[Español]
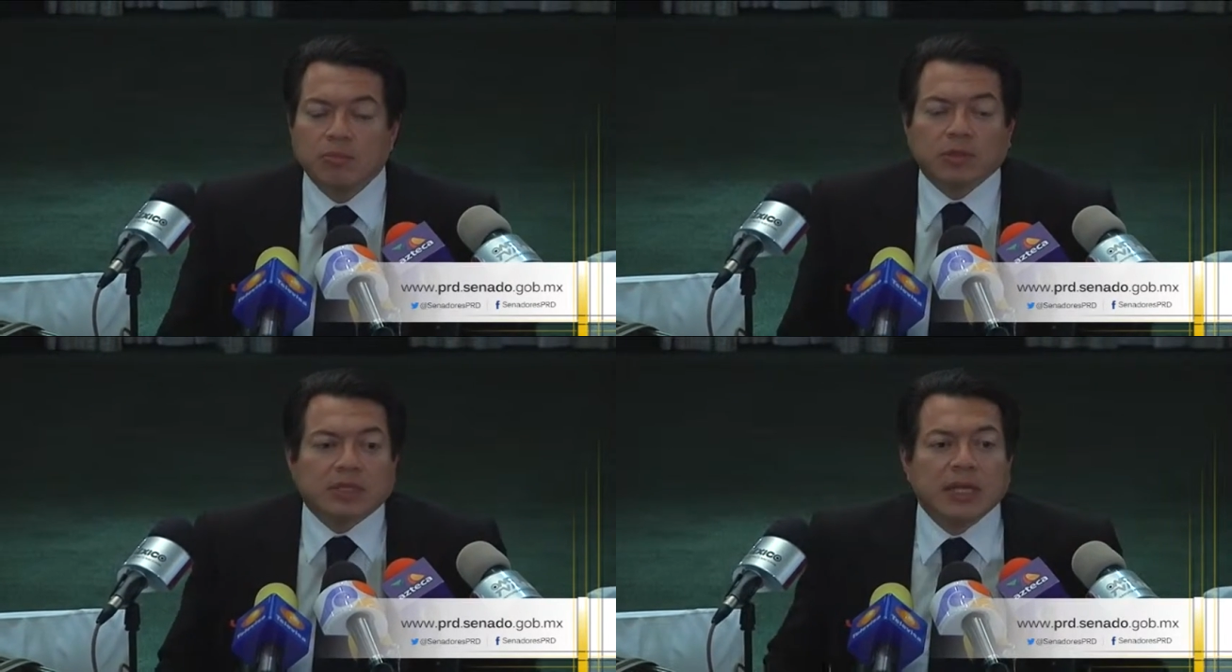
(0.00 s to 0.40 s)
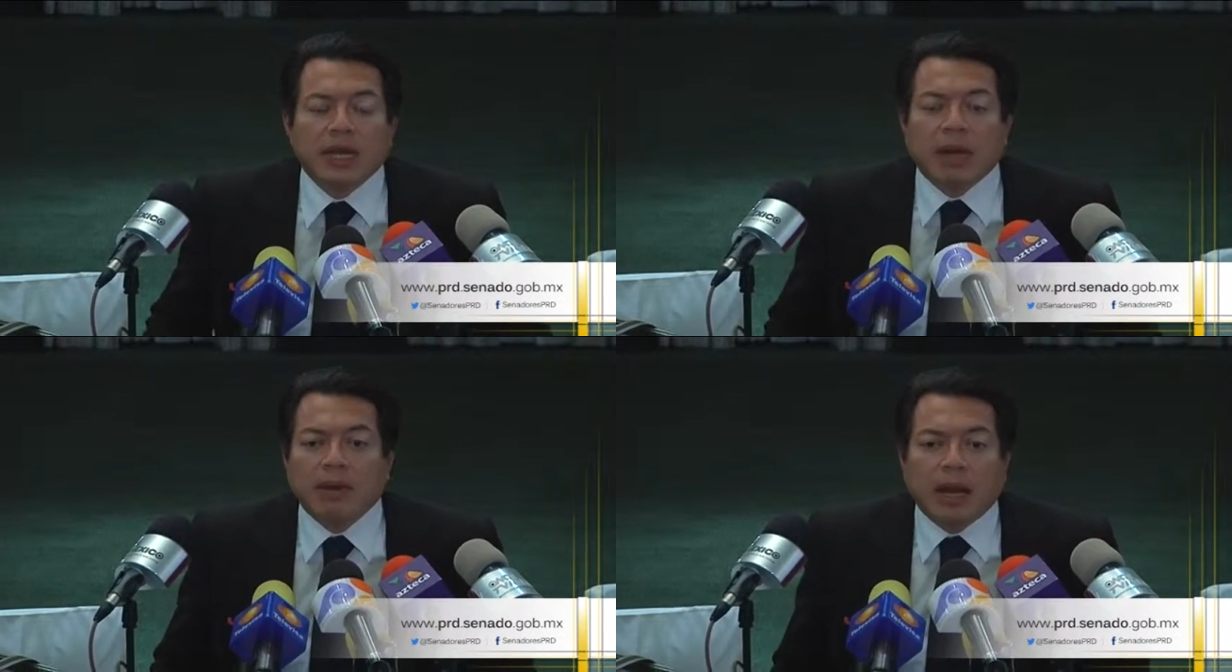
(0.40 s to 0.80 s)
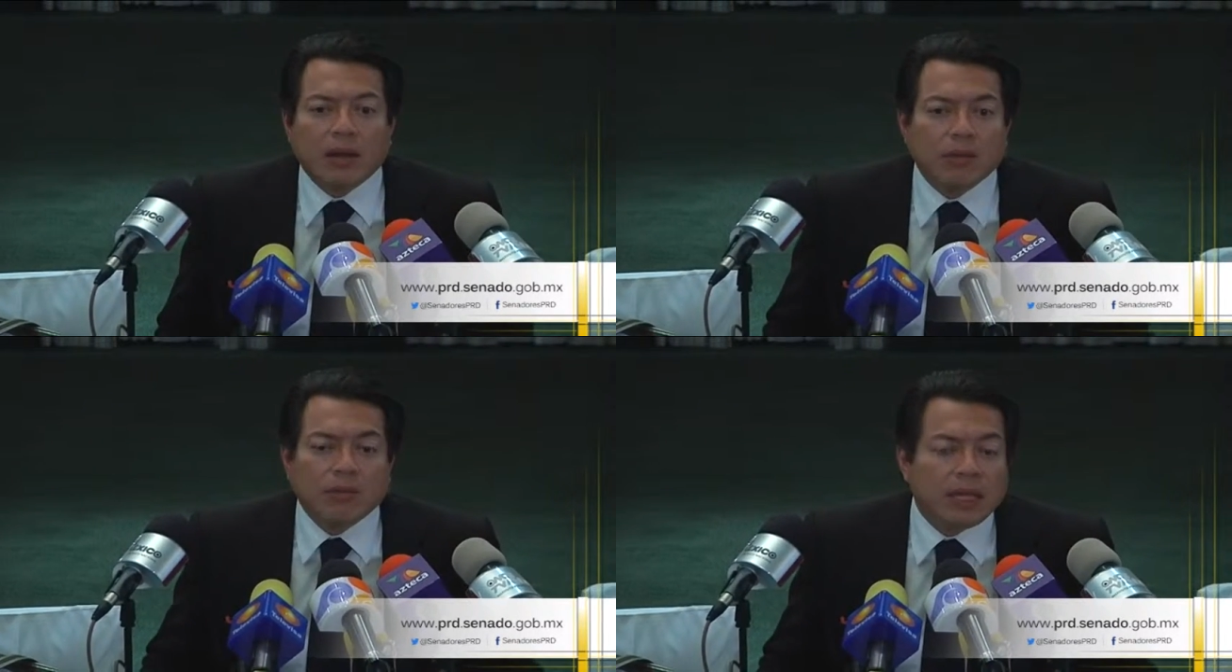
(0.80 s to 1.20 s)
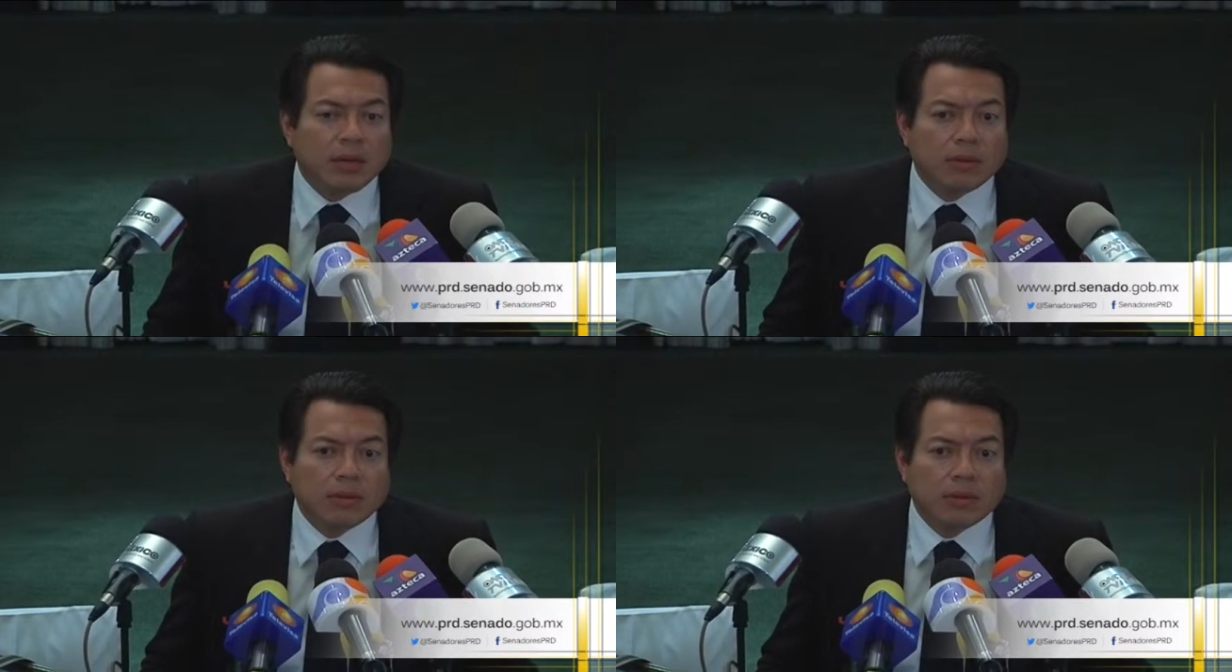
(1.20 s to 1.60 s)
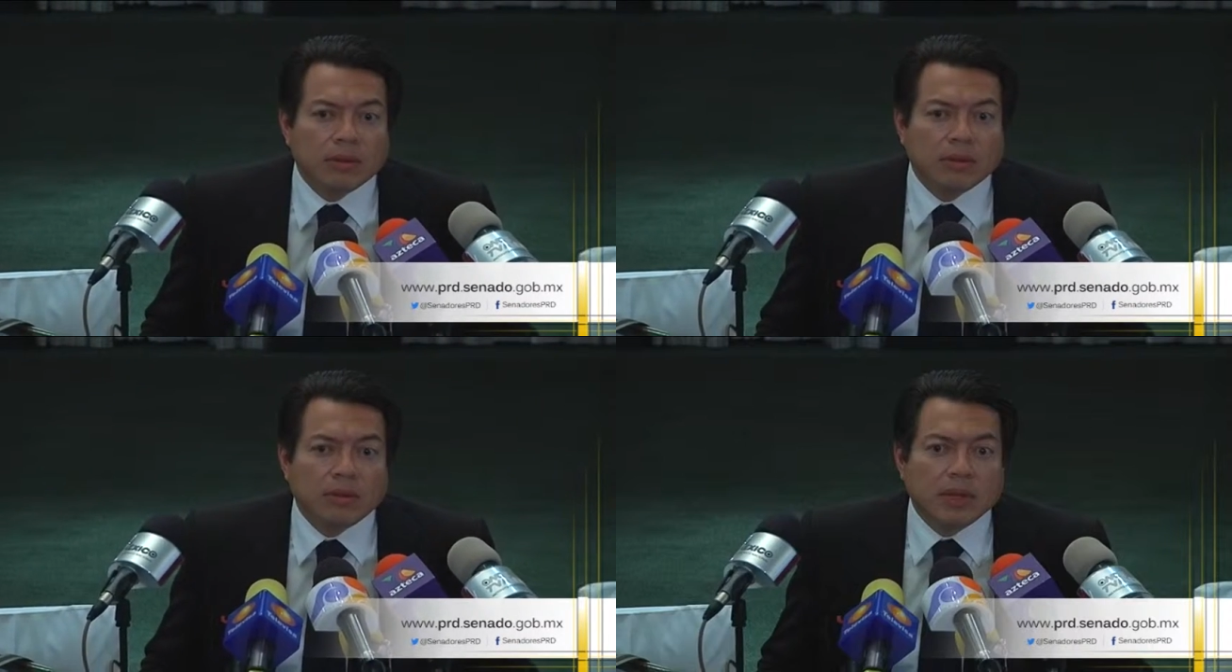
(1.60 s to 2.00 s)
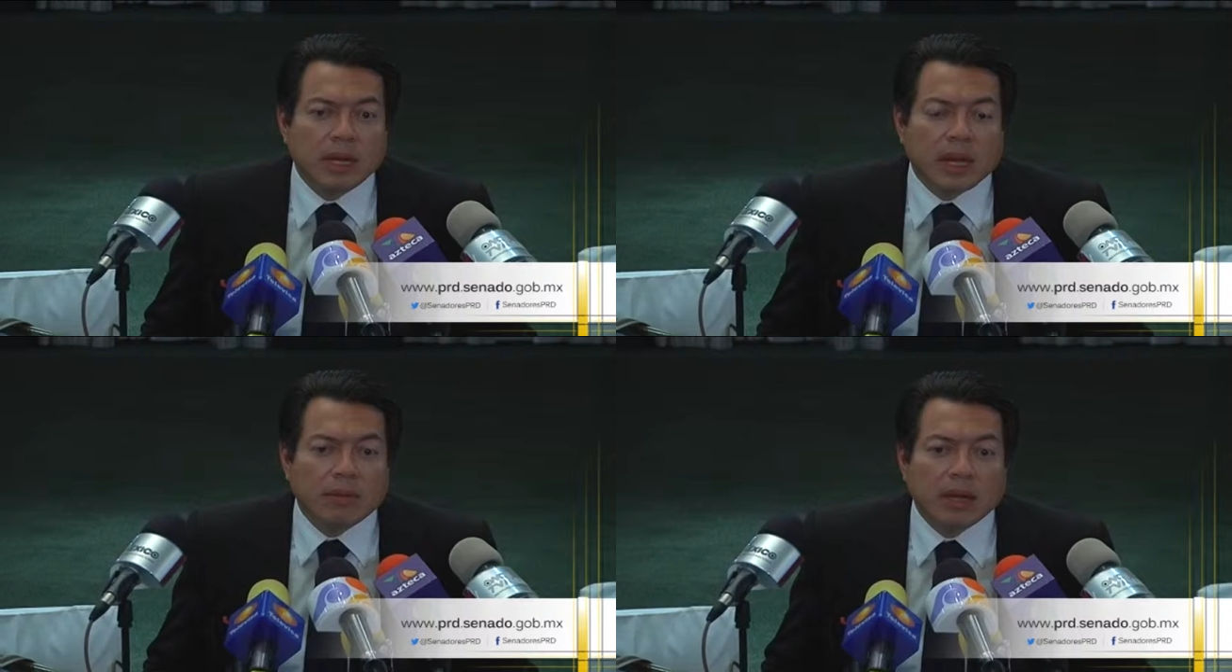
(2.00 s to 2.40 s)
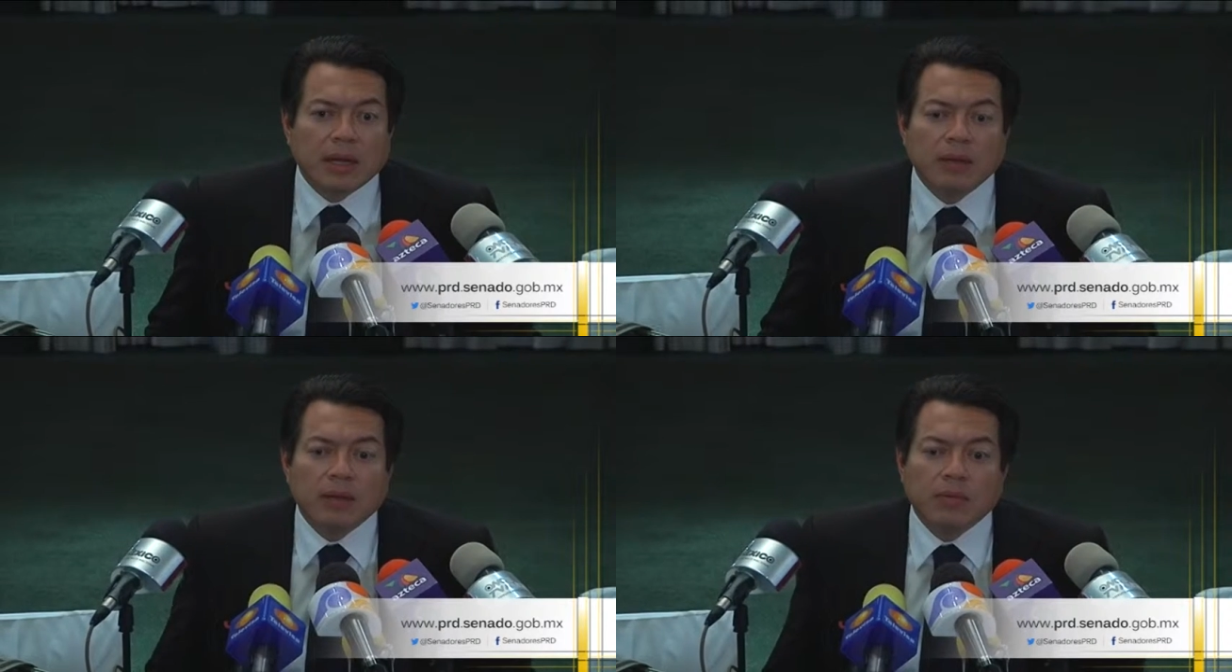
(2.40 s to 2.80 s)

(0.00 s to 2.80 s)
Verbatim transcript: Pues tiene que haber algo en medio, tiene que haber